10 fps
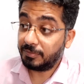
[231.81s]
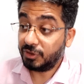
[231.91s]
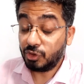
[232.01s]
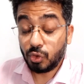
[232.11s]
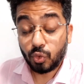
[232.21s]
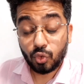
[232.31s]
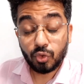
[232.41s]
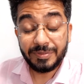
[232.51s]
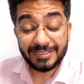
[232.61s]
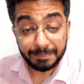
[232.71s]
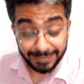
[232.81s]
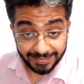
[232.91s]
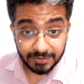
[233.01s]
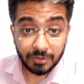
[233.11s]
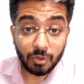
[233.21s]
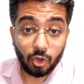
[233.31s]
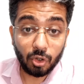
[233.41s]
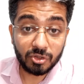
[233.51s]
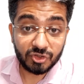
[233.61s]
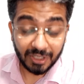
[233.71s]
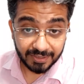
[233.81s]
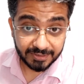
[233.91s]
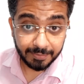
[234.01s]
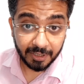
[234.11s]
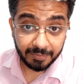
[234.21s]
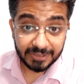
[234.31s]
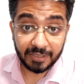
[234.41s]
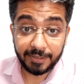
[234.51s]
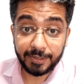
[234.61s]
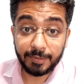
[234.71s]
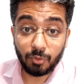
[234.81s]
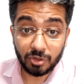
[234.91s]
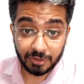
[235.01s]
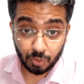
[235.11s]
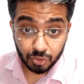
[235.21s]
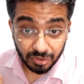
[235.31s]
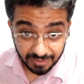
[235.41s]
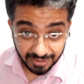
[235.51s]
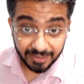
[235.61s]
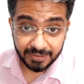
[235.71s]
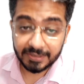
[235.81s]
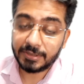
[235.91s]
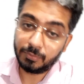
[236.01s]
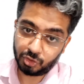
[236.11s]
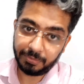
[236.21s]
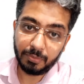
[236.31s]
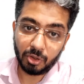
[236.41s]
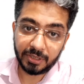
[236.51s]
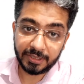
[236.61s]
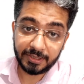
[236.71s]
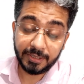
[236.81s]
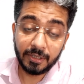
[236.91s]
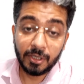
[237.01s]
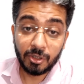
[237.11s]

जिन लोगों को भी स्पेस और स्टार्स के बारे में जानने की बहुत ज़्यादा उत्सुकता रहती है जैसे मुझे भी बहुत रहती है